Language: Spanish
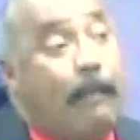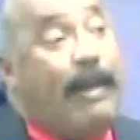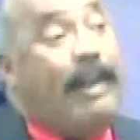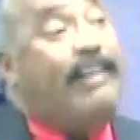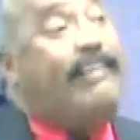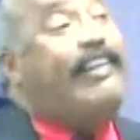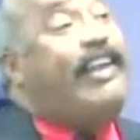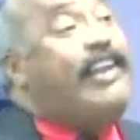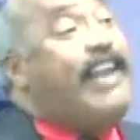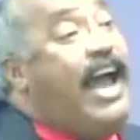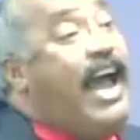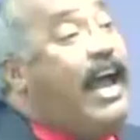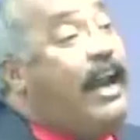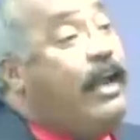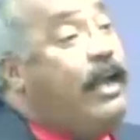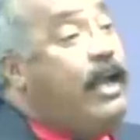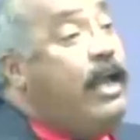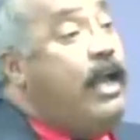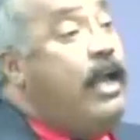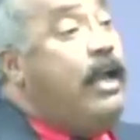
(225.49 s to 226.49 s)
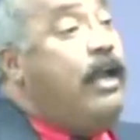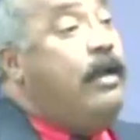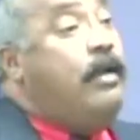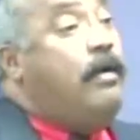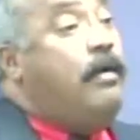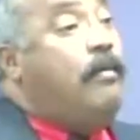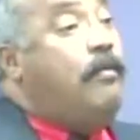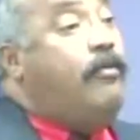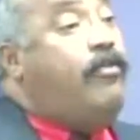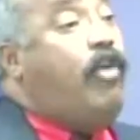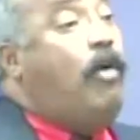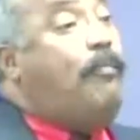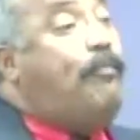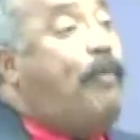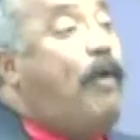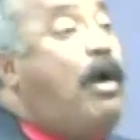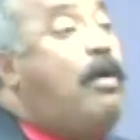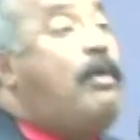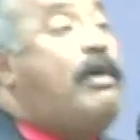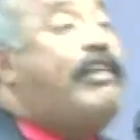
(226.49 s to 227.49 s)
para enseñar. Yo
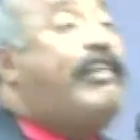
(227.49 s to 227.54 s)
puedo